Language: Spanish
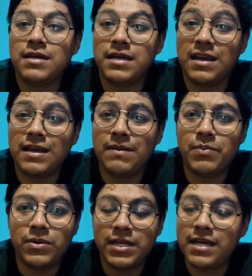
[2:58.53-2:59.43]

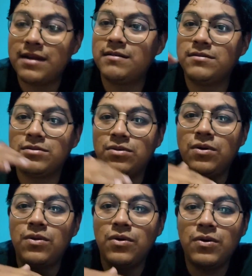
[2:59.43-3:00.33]
eh, poner
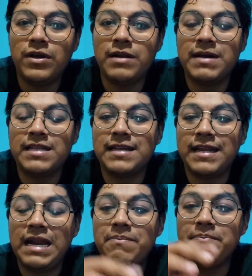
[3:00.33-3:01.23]
todo el
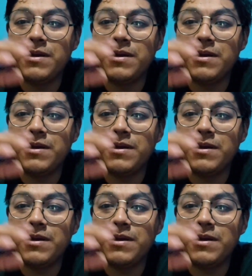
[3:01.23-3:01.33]
material